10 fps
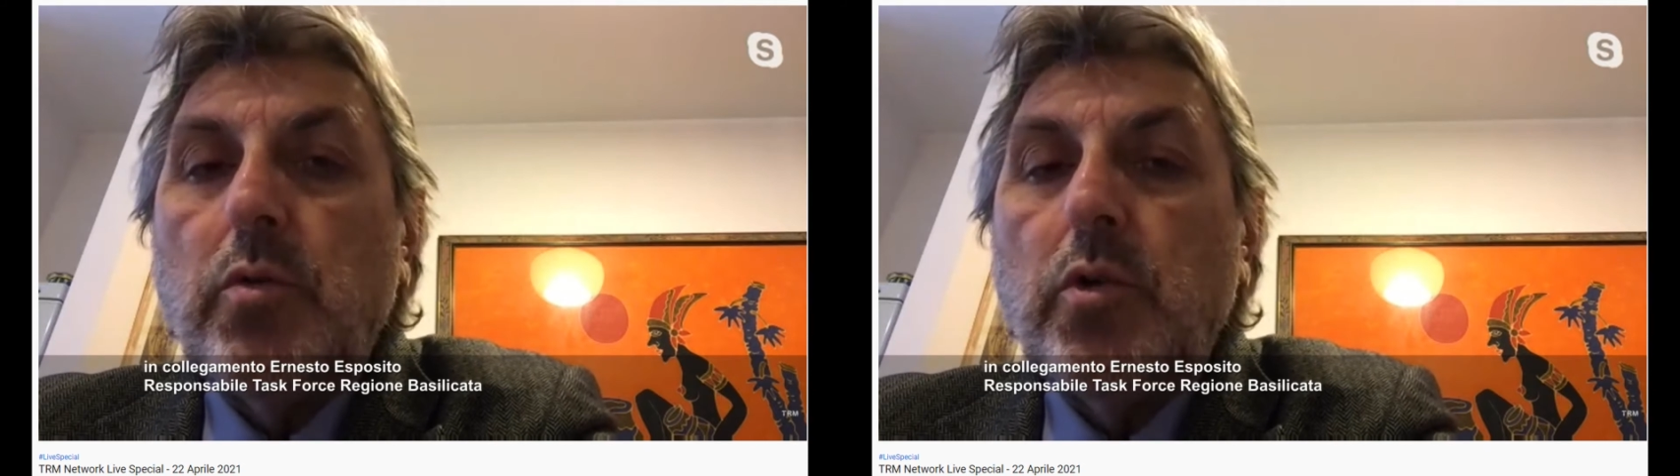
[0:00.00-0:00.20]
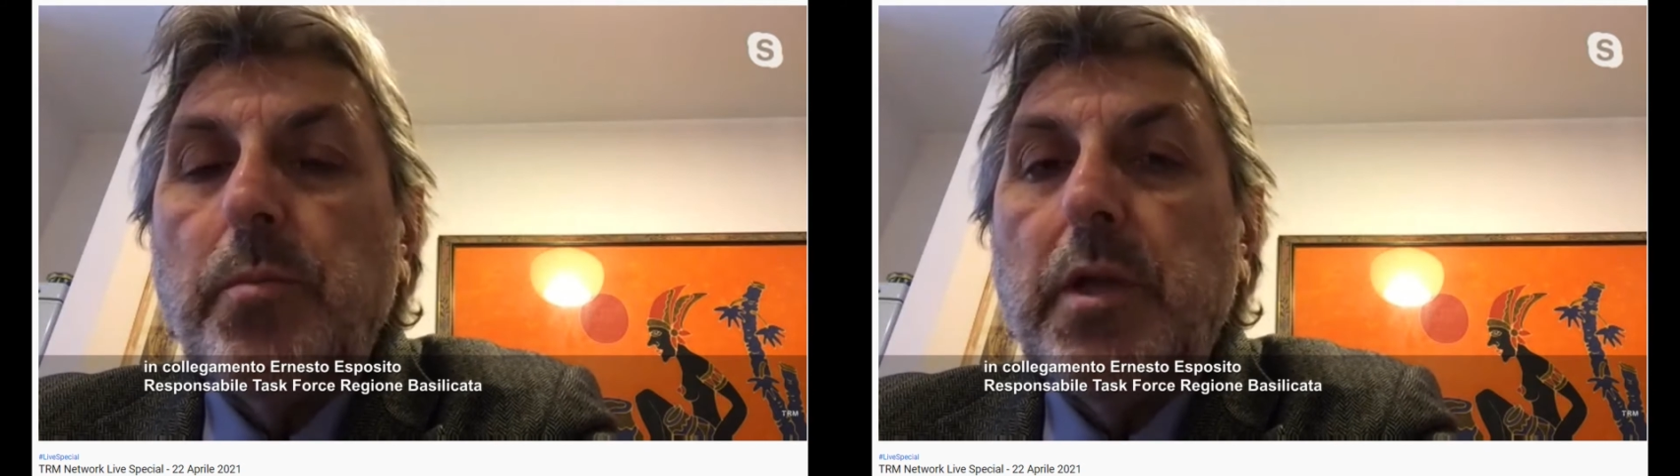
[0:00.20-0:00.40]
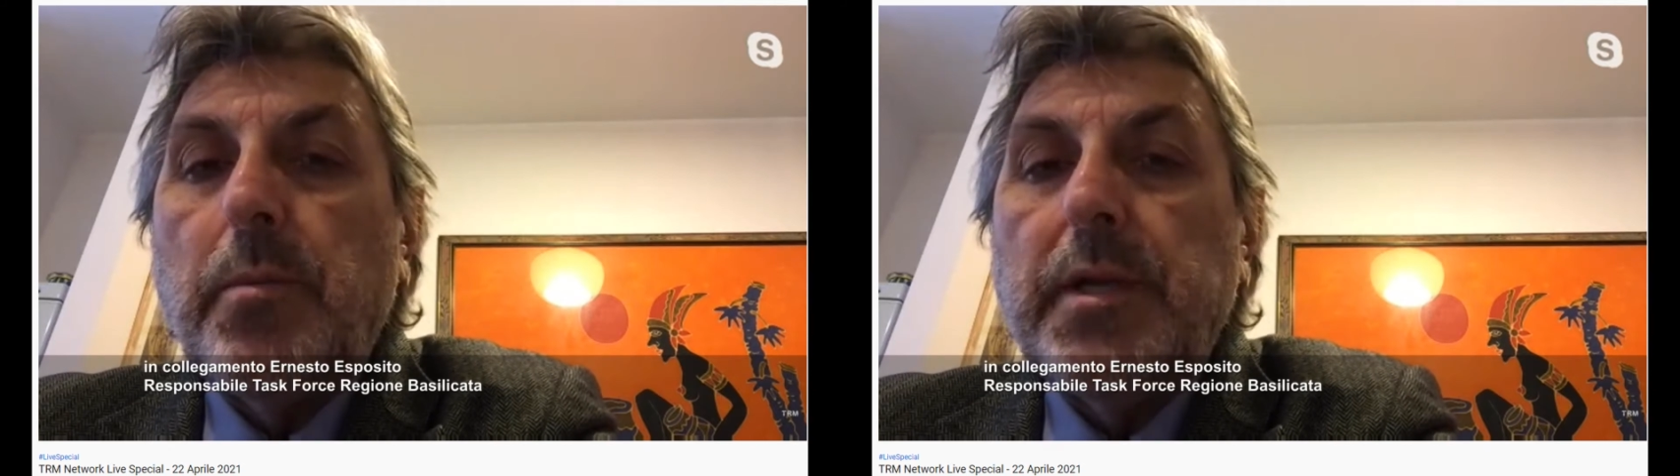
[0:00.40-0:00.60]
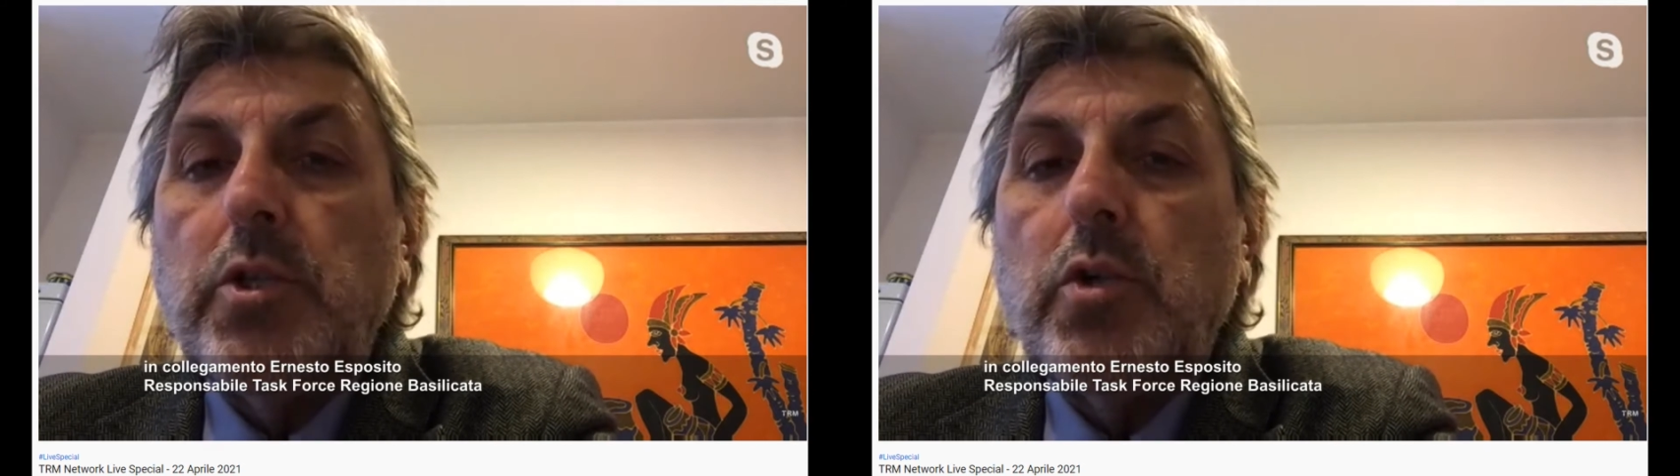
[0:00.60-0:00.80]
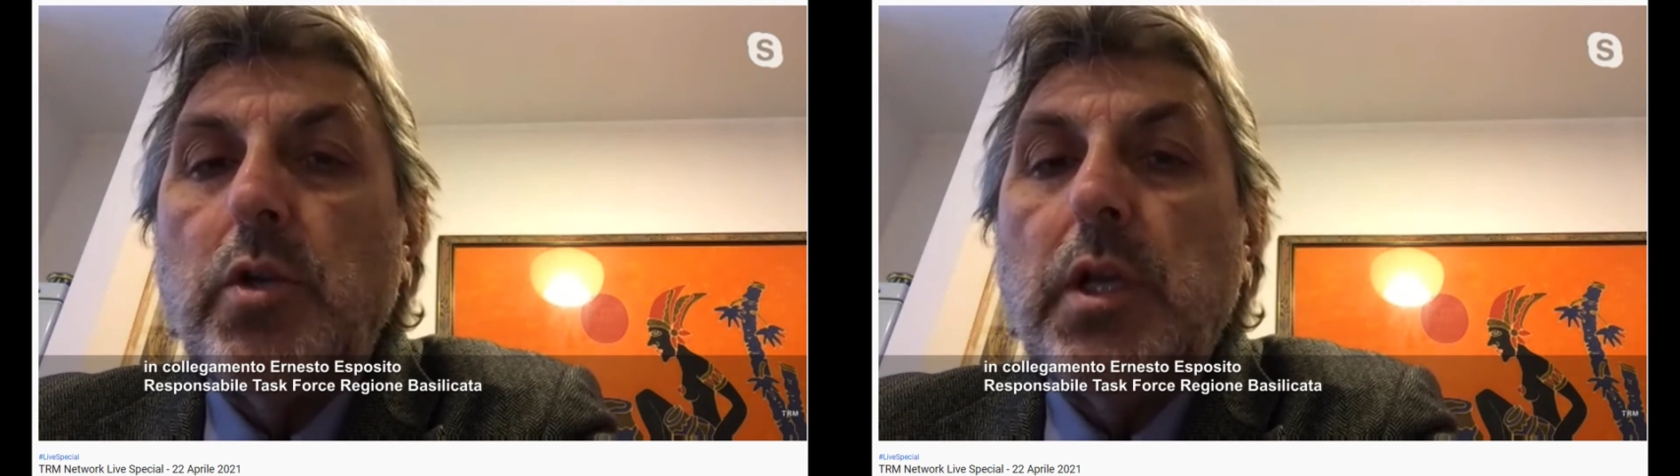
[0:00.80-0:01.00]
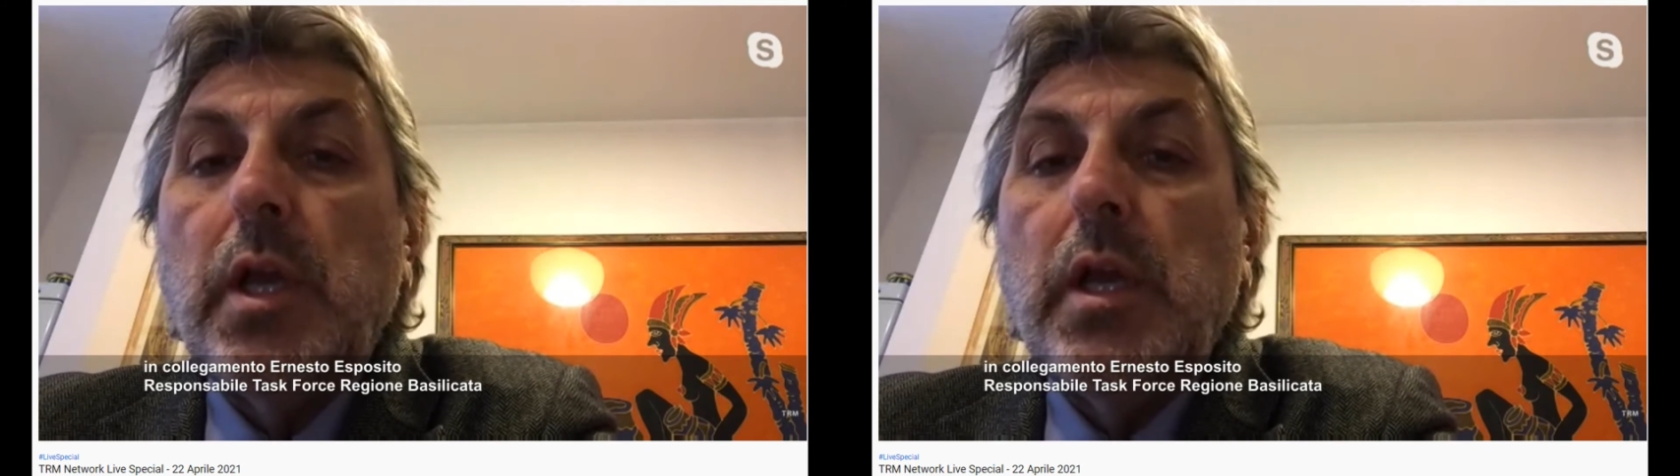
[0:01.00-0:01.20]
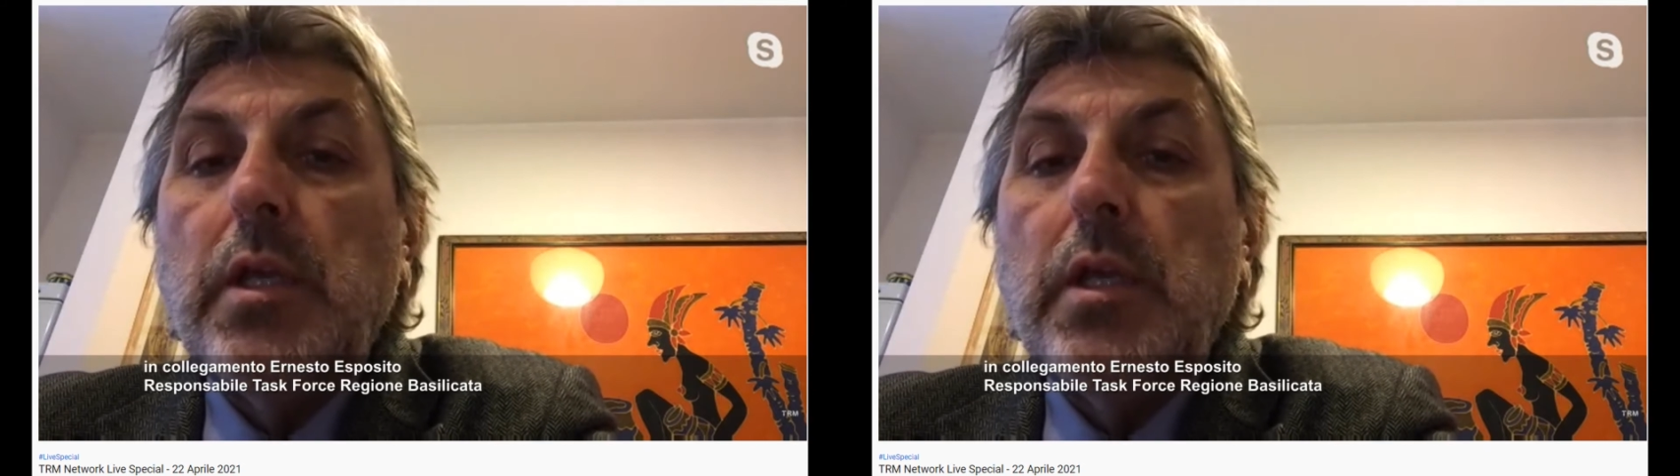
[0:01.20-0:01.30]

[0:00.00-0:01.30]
un numero maggiore